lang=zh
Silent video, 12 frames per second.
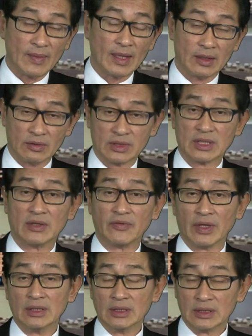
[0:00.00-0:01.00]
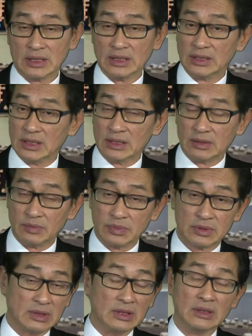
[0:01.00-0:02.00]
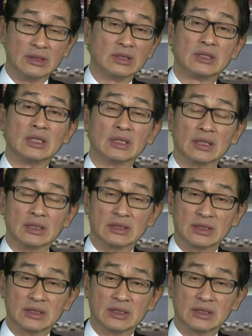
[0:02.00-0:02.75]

有消费经济定一定可以